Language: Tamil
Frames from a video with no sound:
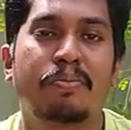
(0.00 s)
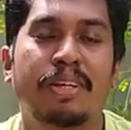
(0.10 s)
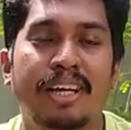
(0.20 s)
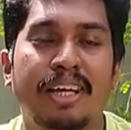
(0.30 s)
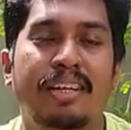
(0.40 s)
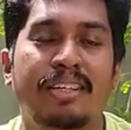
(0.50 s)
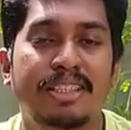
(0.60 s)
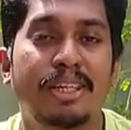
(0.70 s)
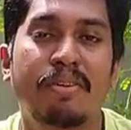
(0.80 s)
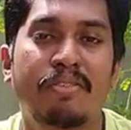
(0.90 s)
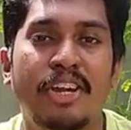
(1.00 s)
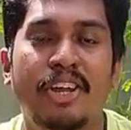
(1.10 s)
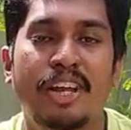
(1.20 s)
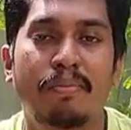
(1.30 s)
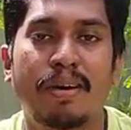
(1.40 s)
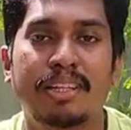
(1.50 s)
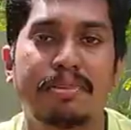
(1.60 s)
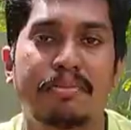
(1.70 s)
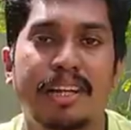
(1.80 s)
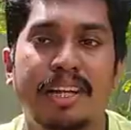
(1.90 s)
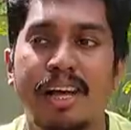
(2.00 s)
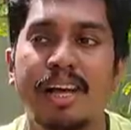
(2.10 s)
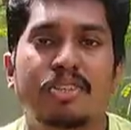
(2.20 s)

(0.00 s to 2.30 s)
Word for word: நீங்கள் நிச்சயமாக வீடியோலலாம் பார்த்துருப்பீங்க